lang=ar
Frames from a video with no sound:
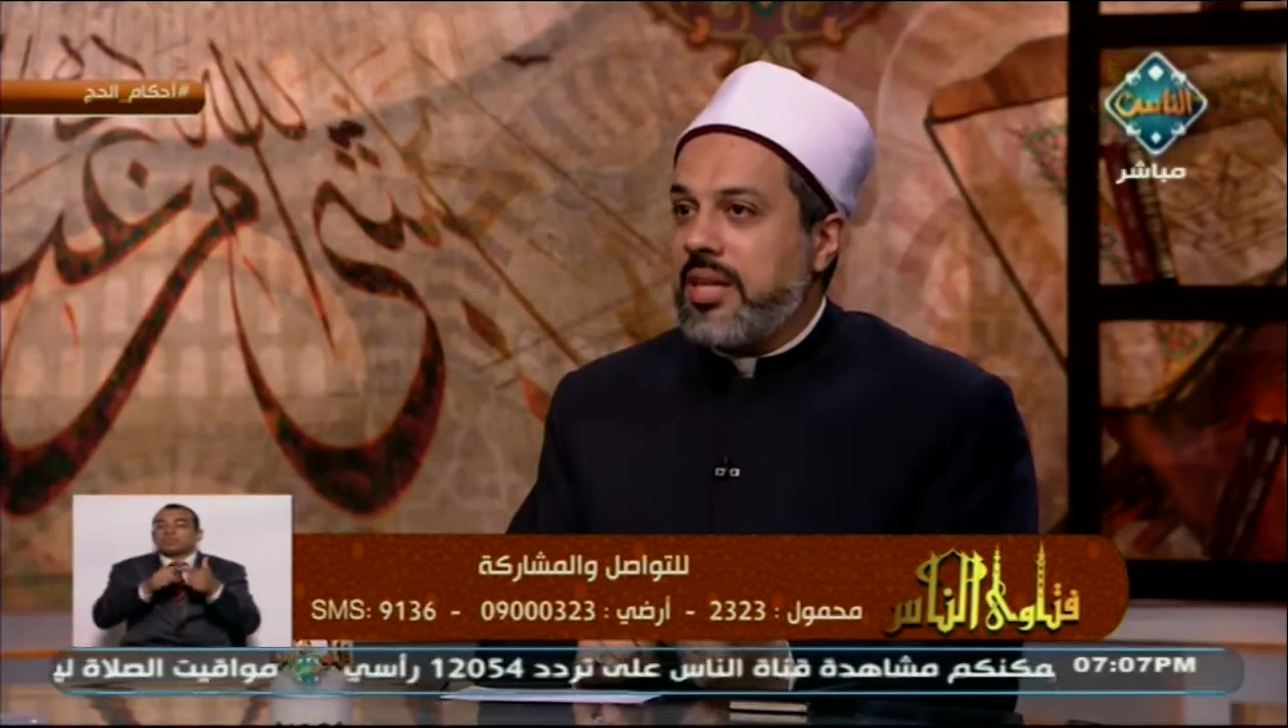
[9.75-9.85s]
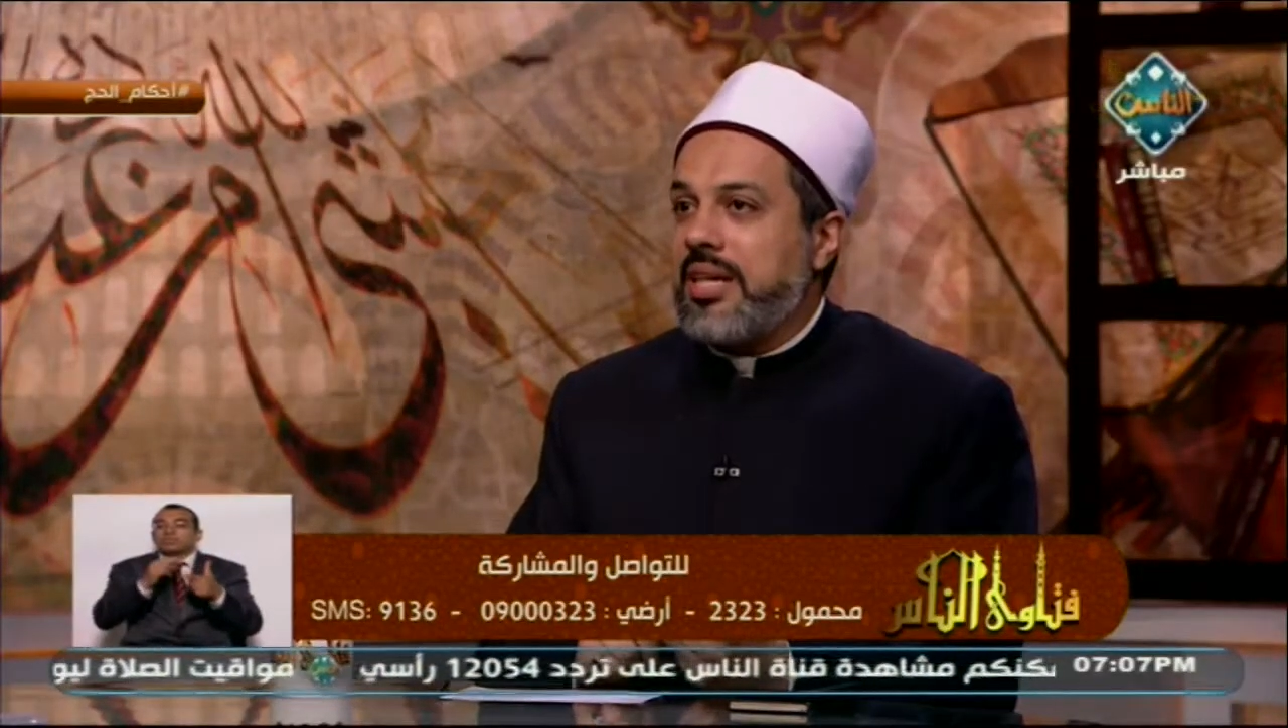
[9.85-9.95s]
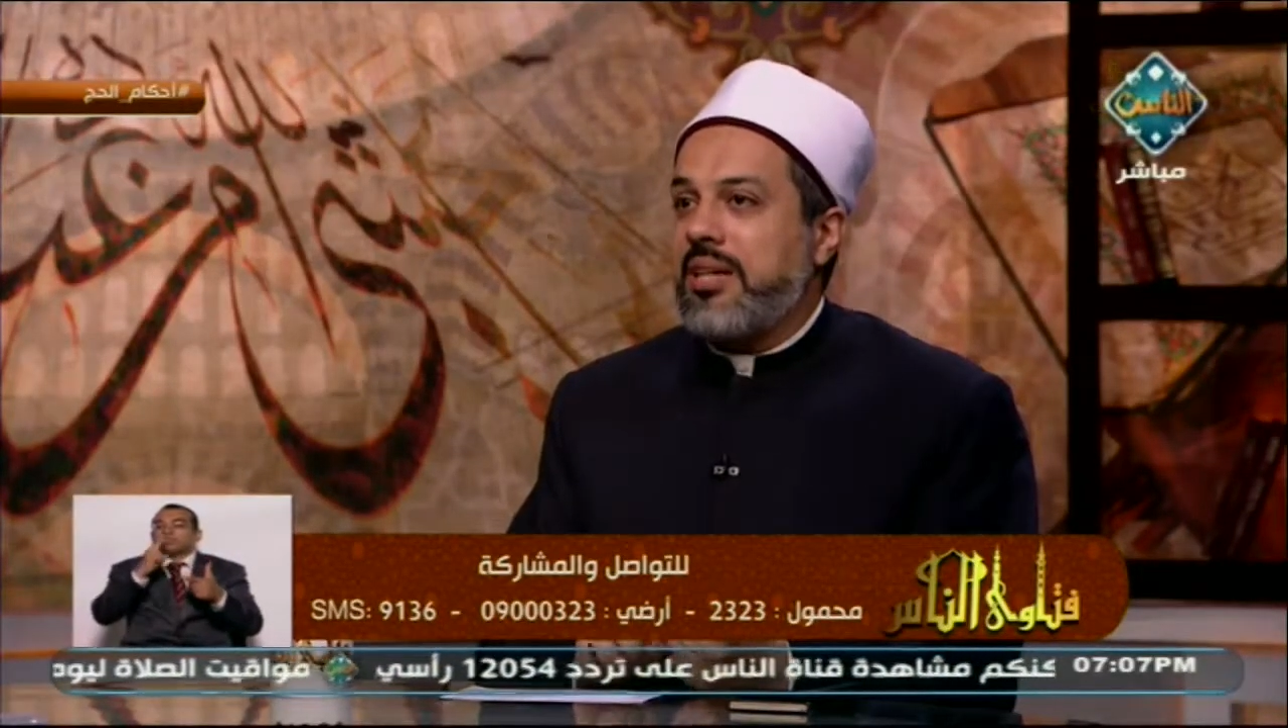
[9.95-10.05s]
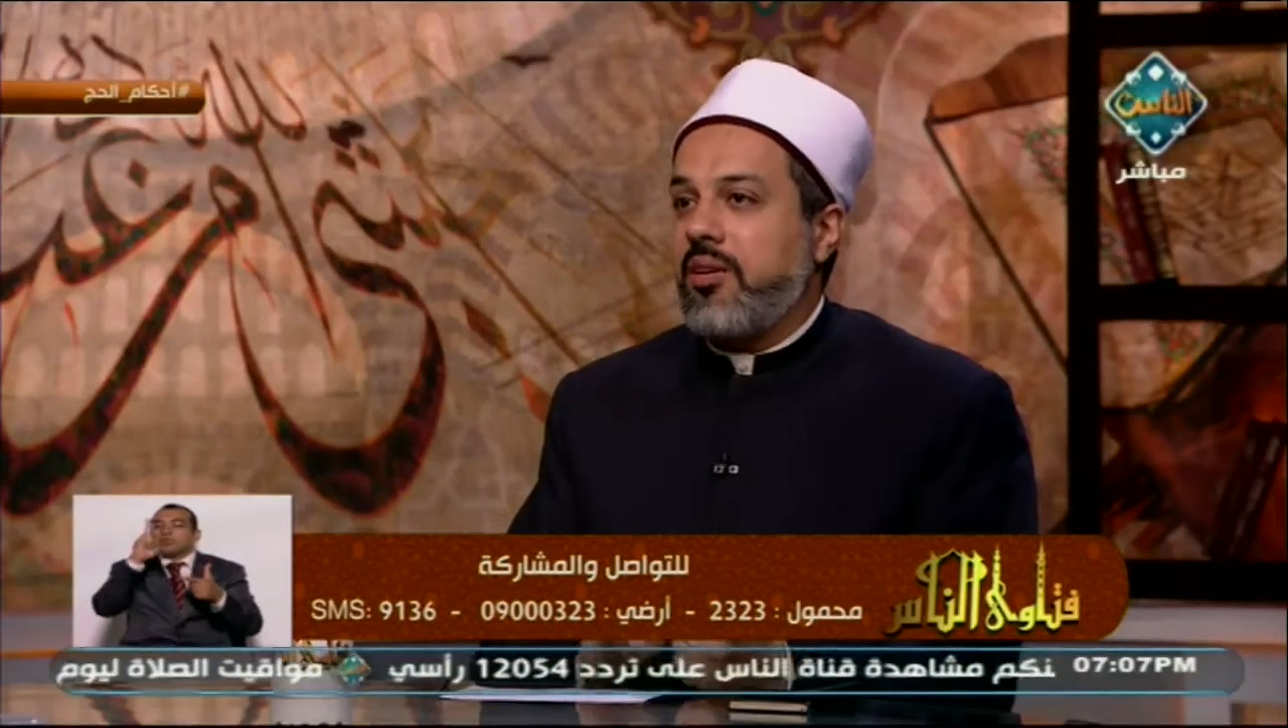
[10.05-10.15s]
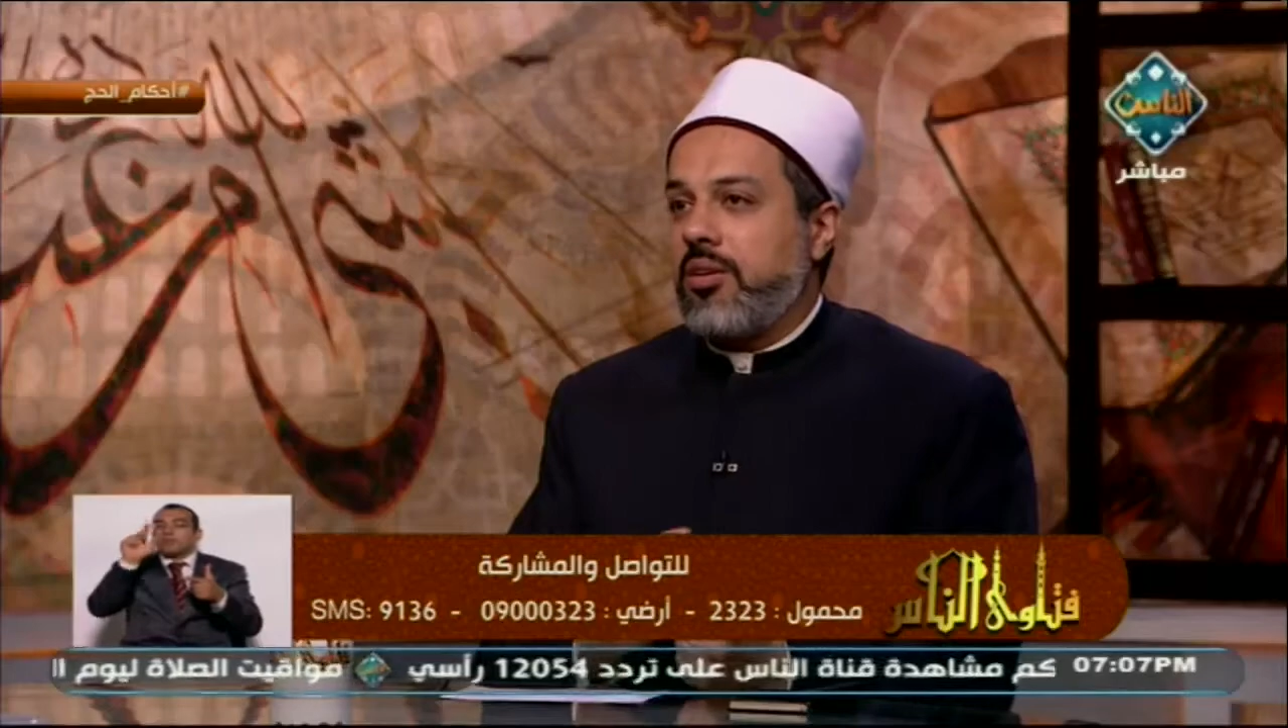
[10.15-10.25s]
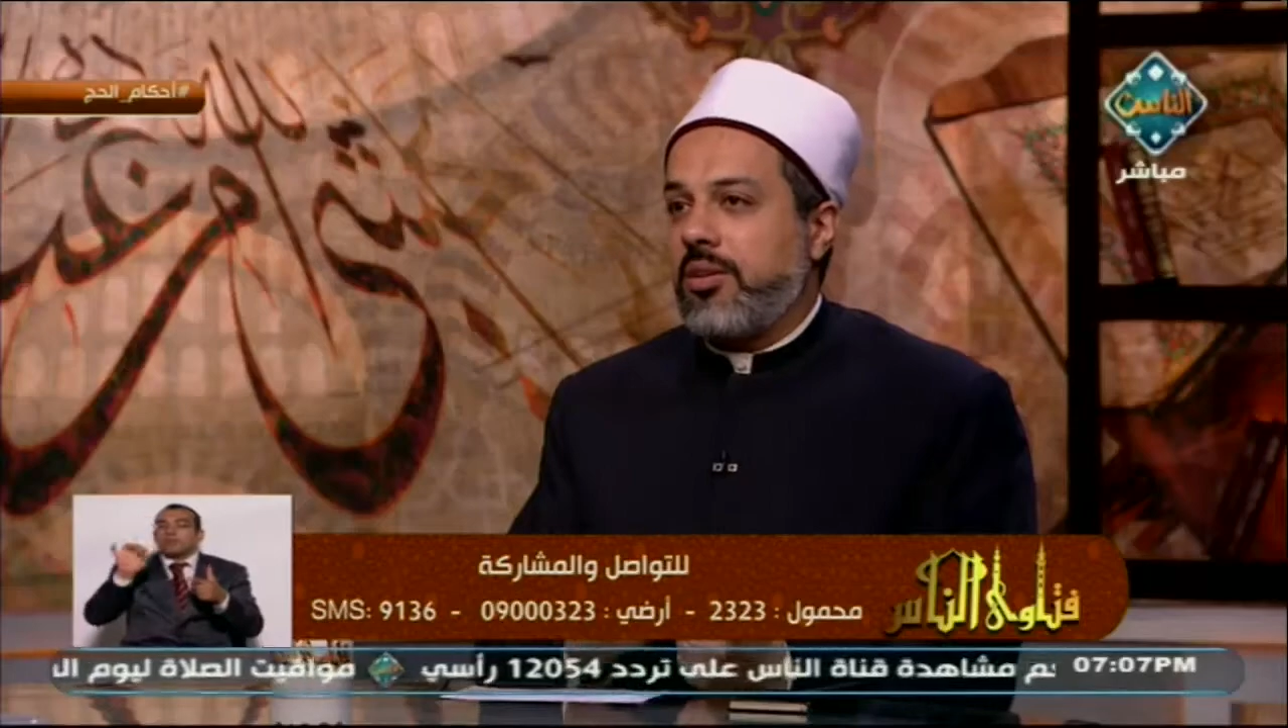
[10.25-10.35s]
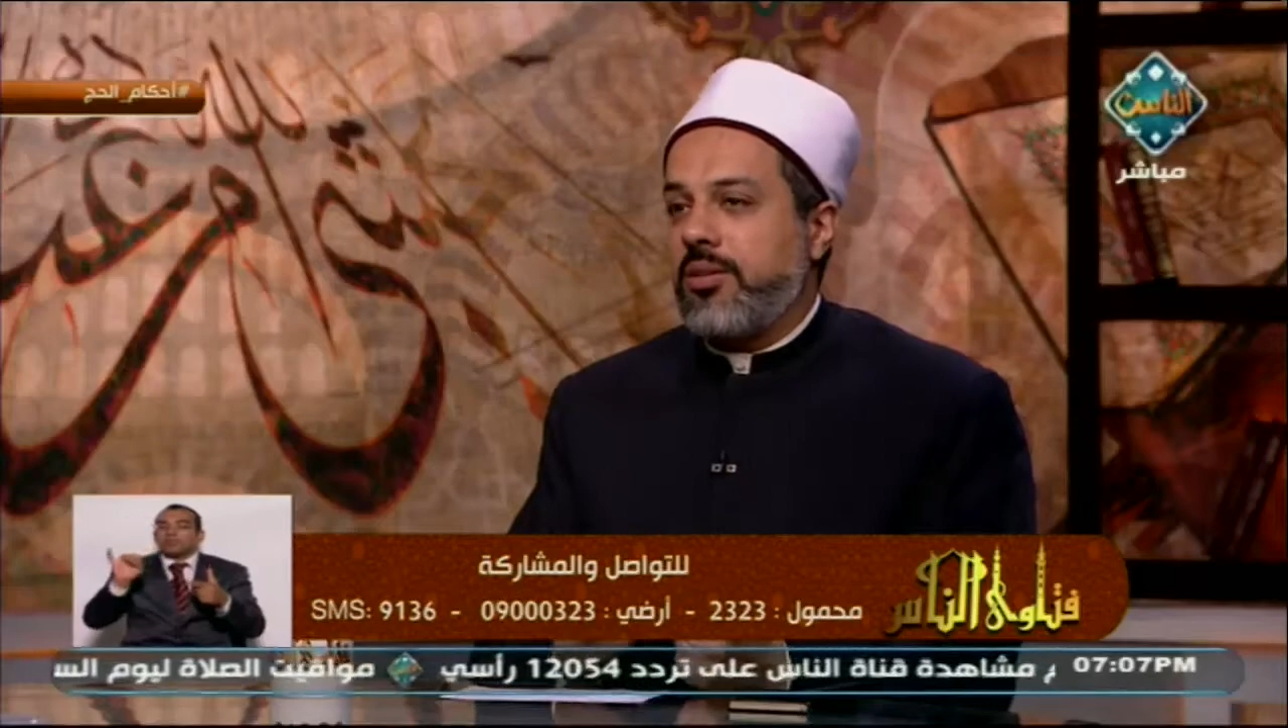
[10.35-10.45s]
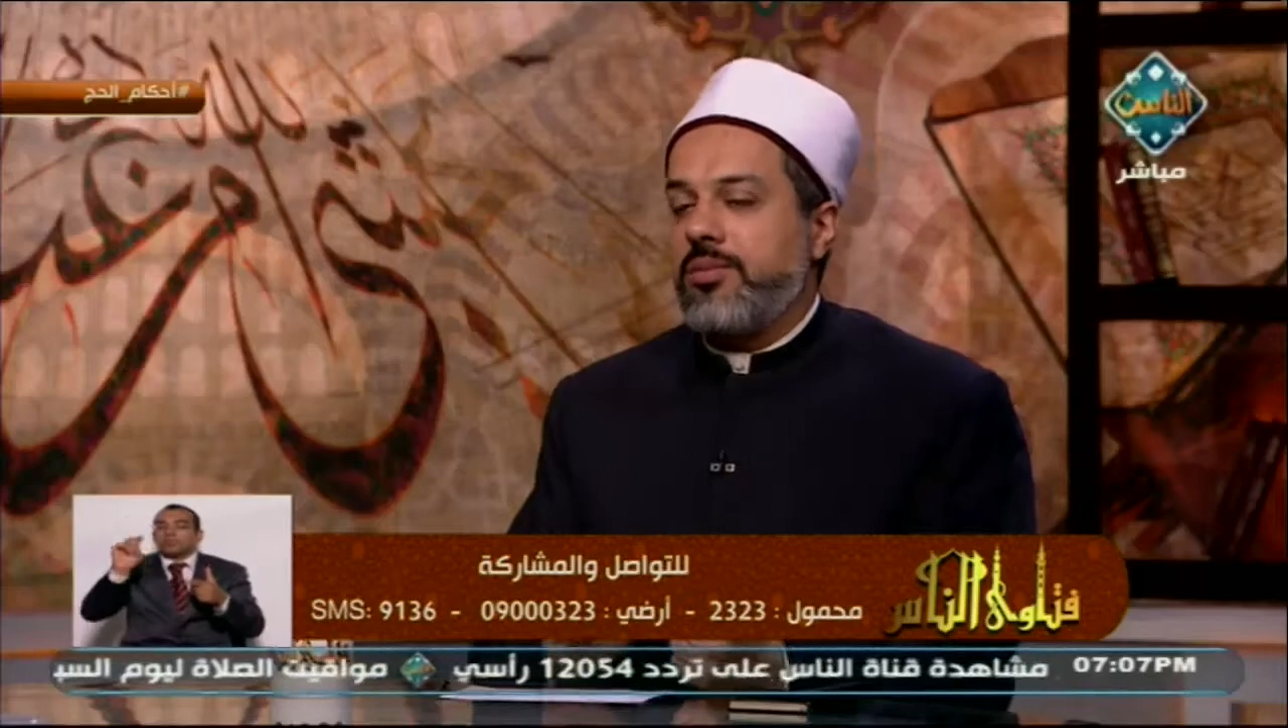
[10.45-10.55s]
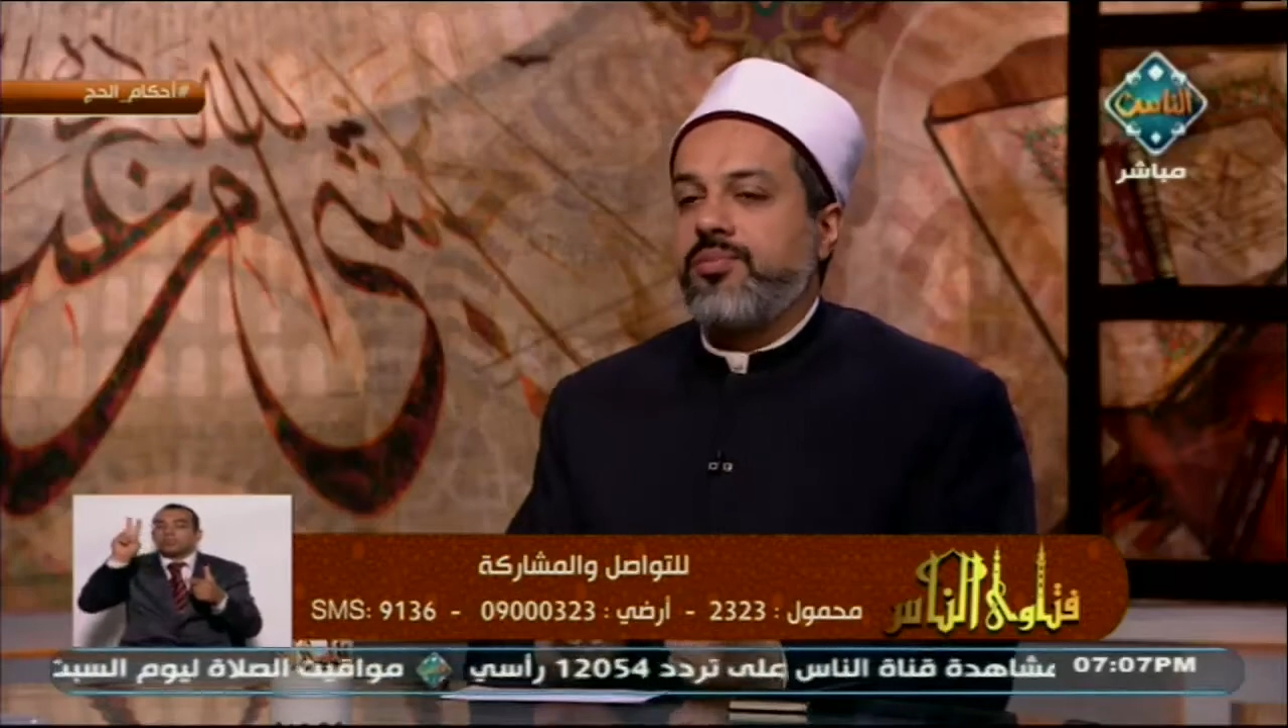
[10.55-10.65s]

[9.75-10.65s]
القران